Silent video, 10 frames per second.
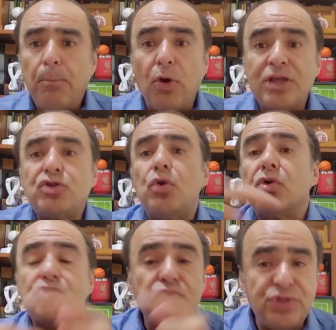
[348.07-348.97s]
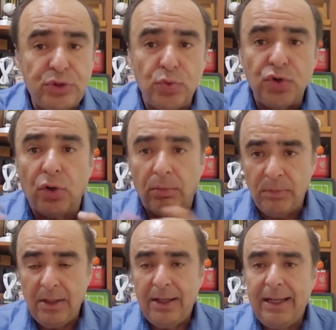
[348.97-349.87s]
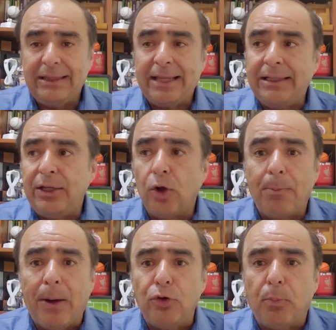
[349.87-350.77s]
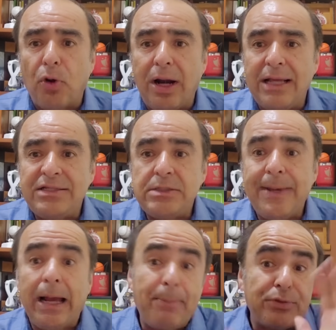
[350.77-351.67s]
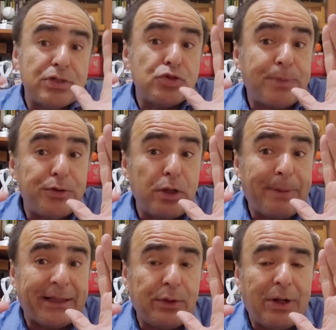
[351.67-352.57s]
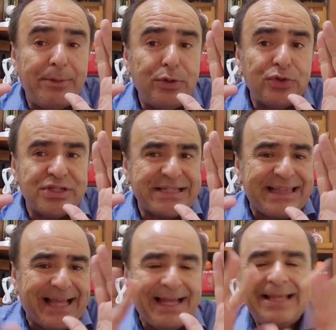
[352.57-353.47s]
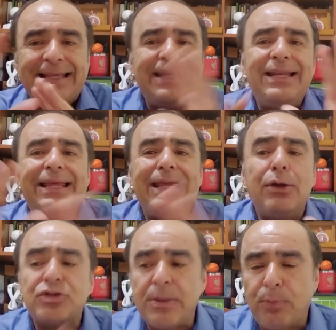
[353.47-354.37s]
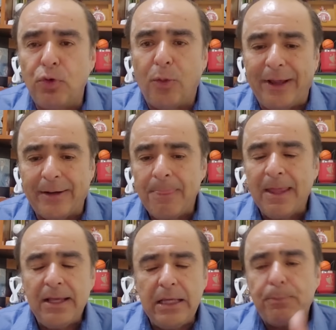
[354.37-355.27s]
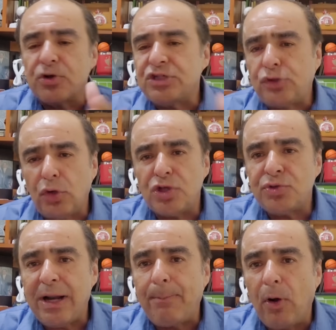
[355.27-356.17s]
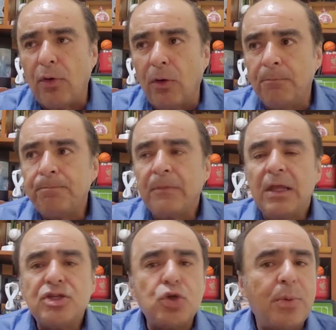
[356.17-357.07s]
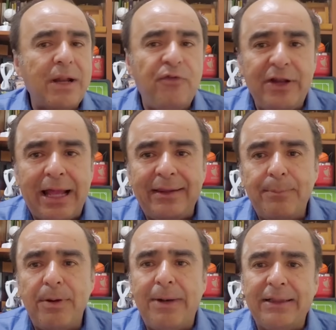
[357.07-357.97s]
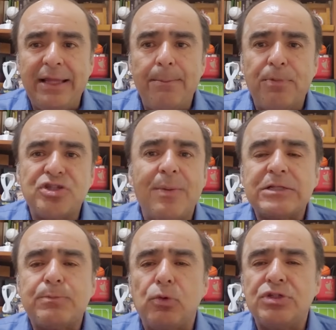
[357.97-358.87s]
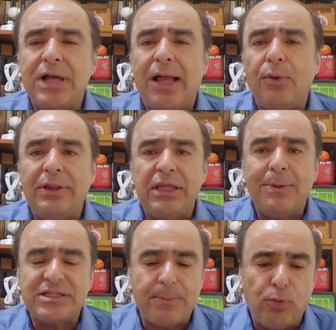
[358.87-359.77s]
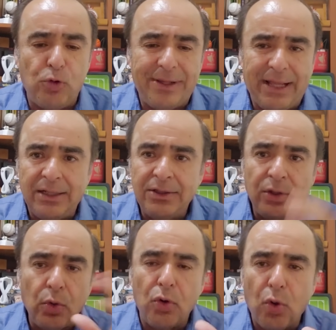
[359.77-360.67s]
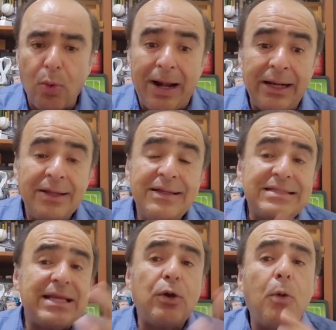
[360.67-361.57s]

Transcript: Por eso lo sustituyó el técnico Pauno por Alexis Vega, pero se suspendió el partido al minuto 60 y, no se pudo ver. Y por si todo eso era poco, sobre el final del primer tiempo se va expulsado el Tiva Sepúlveda, con lo cual se